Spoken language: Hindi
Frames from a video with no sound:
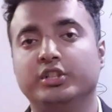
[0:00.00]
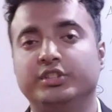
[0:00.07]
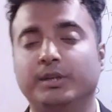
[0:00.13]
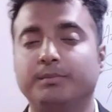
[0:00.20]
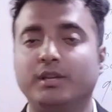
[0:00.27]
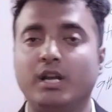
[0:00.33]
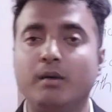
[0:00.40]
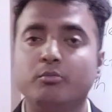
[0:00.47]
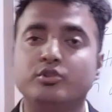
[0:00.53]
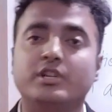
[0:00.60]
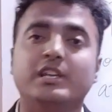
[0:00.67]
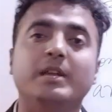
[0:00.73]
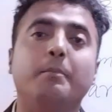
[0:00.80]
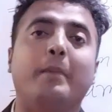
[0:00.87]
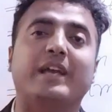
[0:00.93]
जब तक हम
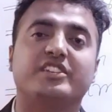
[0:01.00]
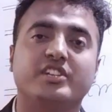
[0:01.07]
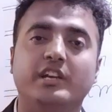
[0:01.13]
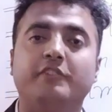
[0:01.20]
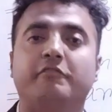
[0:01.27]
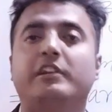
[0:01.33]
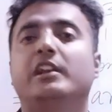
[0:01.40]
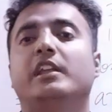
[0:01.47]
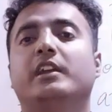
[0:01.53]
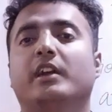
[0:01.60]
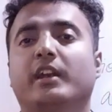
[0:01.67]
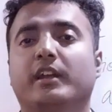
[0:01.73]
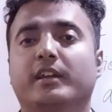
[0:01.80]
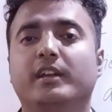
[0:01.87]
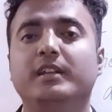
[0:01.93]
उसके लिए पैशनेट फील नहीं
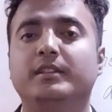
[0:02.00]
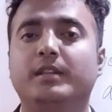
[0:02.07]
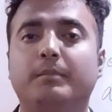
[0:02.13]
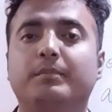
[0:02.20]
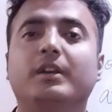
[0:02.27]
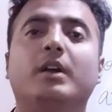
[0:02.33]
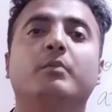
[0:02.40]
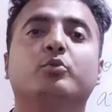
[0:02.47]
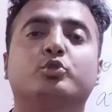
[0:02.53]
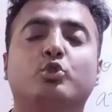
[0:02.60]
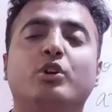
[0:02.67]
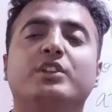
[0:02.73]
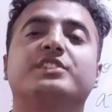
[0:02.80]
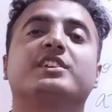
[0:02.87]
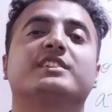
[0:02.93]
करेंगे तब तक हम
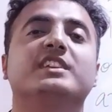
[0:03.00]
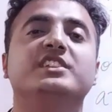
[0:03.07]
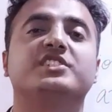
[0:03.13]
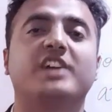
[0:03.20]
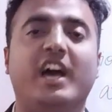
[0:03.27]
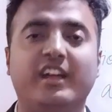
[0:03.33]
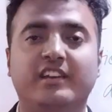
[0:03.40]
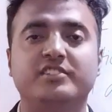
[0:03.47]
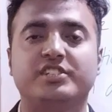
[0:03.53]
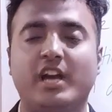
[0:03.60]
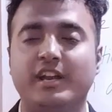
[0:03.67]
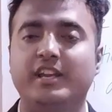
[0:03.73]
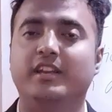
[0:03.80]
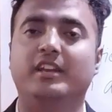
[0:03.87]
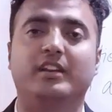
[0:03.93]
उसको अच्छे से जान
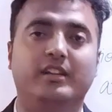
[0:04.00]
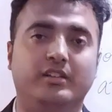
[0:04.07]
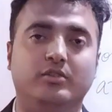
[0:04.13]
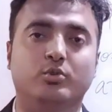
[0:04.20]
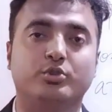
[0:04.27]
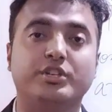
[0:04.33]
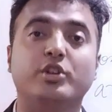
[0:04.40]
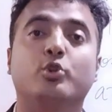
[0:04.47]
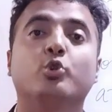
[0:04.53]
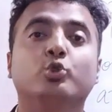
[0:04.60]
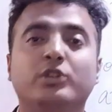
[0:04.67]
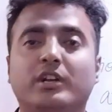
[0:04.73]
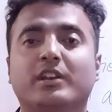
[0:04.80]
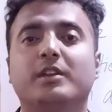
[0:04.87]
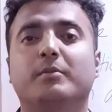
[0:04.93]
जानेंगे नहीं उसकी
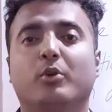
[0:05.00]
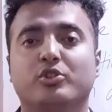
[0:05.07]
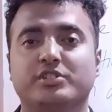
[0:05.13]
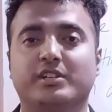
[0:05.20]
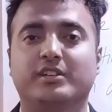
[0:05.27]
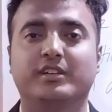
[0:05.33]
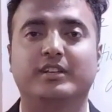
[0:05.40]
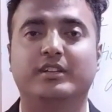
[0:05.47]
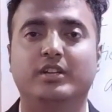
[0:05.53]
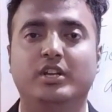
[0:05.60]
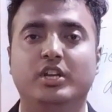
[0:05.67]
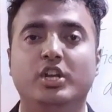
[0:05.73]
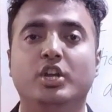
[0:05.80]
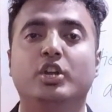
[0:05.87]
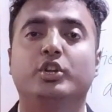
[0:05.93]
रूह तक नहीं पहुँचेंगे
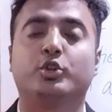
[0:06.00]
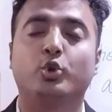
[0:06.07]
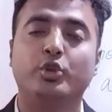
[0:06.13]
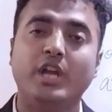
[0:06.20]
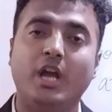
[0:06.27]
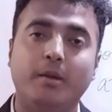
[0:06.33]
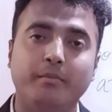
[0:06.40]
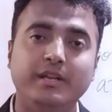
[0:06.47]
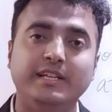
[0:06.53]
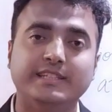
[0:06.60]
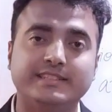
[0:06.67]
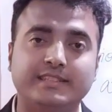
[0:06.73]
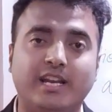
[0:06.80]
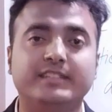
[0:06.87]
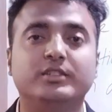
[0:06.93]
क्योंकि हमें
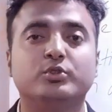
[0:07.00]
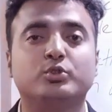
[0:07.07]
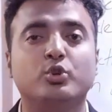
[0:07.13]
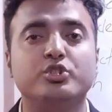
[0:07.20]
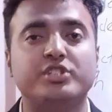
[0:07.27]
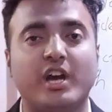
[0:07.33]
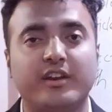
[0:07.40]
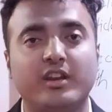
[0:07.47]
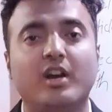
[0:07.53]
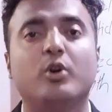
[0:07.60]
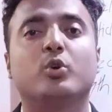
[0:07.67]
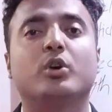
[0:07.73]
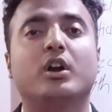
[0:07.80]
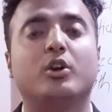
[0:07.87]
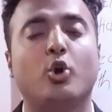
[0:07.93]
इस तरह से उसको जानना
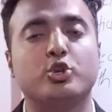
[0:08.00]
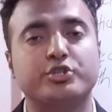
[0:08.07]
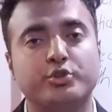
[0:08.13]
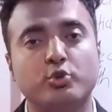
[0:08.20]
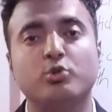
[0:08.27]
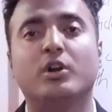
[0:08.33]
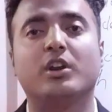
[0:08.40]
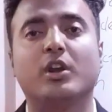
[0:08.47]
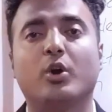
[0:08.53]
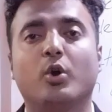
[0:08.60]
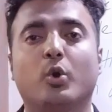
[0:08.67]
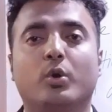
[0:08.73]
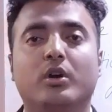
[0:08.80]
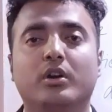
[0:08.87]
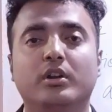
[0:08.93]
होगा कॉन्स्ट्रू करना
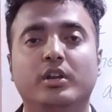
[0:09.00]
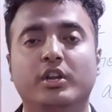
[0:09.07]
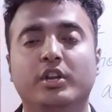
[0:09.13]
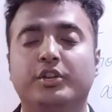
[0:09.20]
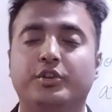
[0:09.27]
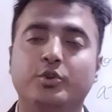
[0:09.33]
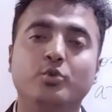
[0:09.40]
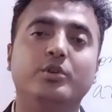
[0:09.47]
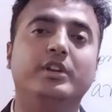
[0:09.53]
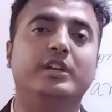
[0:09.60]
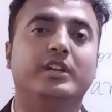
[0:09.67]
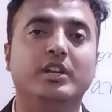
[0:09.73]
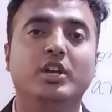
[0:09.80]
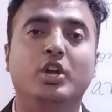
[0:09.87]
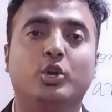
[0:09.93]
होगा
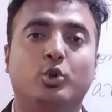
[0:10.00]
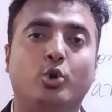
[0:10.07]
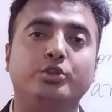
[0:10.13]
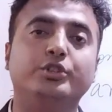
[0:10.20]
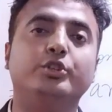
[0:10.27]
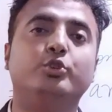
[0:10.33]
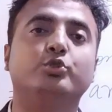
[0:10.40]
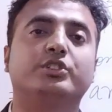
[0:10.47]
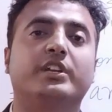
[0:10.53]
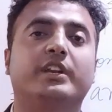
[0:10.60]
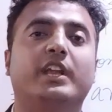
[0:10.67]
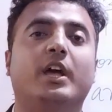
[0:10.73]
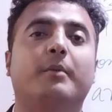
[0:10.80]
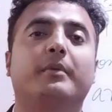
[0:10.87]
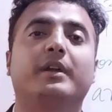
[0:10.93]
क्योंकि कॉन्स्टिट्यूशन
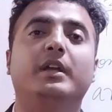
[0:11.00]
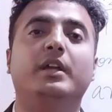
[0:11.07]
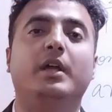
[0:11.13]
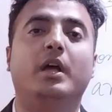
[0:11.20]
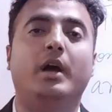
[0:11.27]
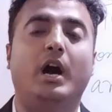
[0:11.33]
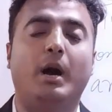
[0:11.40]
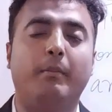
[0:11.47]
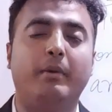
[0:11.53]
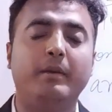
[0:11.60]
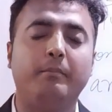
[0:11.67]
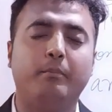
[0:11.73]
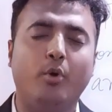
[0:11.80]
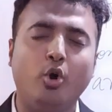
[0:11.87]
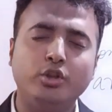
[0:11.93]
ने हमें
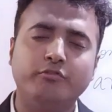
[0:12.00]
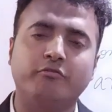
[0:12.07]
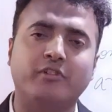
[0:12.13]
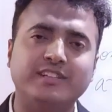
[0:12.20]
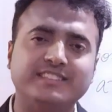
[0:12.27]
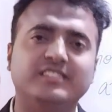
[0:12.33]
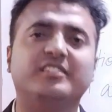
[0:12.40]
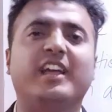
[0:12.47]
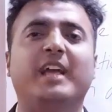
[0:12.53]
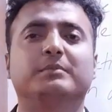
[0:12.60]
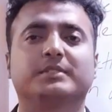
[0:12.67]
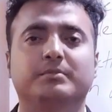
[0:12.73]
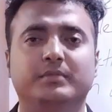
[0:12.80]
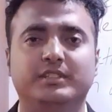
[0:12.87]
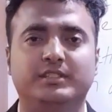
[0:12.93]
हमारे बहुत वर्स्ट
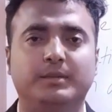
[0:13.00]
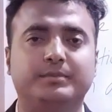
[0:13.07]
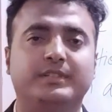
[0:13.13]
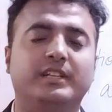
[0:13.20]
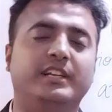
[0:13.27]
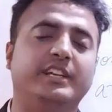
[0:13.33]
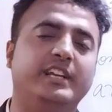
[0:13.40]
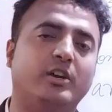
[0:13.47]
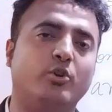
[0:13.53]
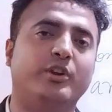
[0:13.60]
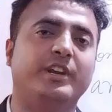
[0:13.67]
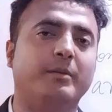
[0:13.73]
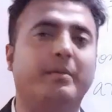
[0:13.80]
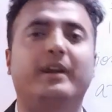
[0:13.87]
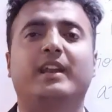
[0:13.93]
टाइम्स में जब से इंडिया को
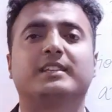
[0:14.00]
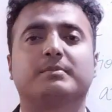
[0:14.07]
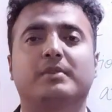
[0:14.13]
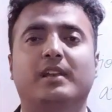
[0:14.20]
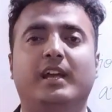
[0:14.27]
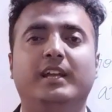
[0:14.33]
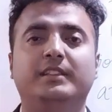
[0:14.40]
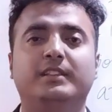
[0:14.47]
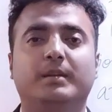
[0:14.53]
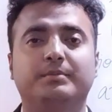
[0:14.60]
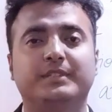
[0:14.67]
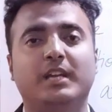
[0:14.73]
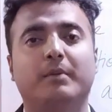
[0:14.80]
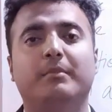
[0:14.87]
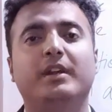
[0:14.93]
इंडिपेंडेंस मिला है तब
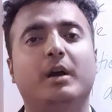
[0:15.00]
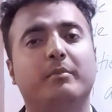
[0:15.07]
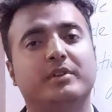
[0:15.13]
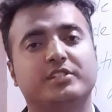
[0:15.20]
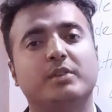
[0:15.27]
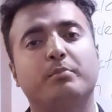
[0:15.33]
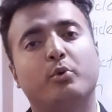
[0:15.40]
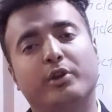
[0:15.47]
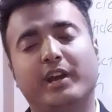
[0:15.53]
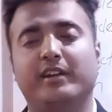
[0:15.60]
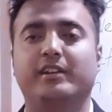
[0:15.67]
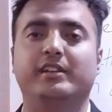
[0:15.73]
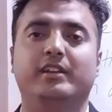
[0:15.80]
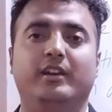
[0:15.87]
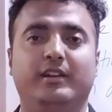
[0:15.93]
से हमें हमेशा
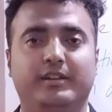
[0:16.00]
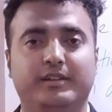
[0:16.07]
प्रोटेक्ट किया